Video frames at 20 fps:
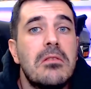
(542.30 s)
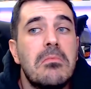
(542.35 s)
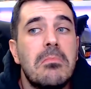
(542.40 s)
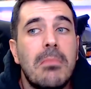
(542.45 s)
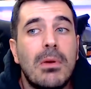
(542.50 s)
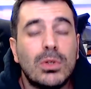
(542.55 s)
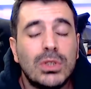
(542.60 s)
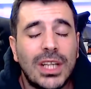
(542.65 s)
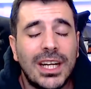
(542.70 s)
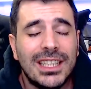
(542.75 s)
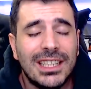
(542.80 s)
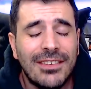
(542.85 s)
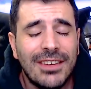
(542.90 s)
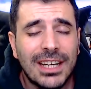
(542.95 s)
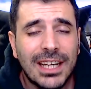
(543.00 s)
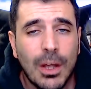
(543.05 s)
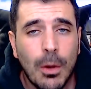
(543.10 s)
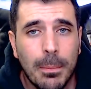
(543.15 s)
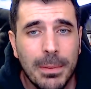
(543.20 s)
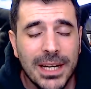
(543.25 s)
Me gustaría
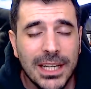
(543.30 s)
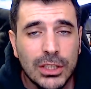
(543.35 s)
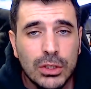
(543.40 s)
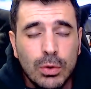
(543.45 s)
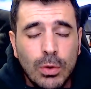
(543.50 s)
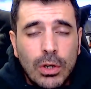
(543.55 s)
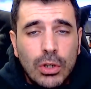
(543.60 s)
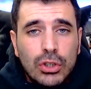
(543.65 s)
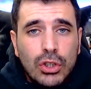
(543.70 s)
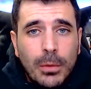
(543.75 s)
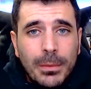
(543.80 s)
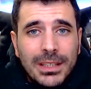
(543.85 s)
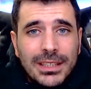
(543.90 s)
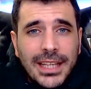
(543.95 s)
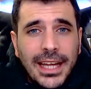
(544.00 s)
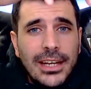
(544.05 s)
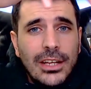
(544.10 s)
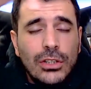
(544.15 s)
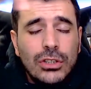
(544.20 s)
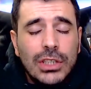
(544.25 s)
saber qué opinas tú en los
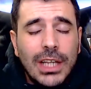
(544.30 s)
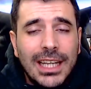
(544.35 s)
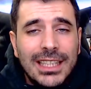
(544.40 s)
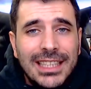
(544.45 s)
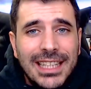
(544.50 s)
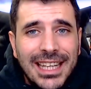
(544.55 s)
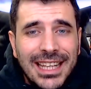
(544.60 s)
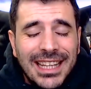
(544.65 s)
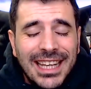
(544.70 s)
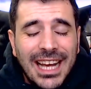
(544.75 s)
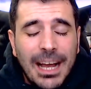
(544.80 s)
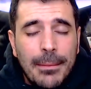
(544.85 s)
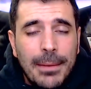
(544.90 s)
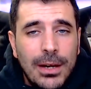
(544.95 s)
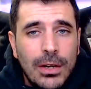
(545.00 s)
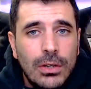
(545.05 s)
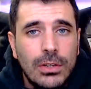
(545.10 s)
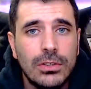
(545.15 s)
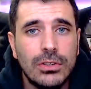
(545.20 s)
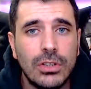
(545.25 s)
comentarios, así que déjamelo,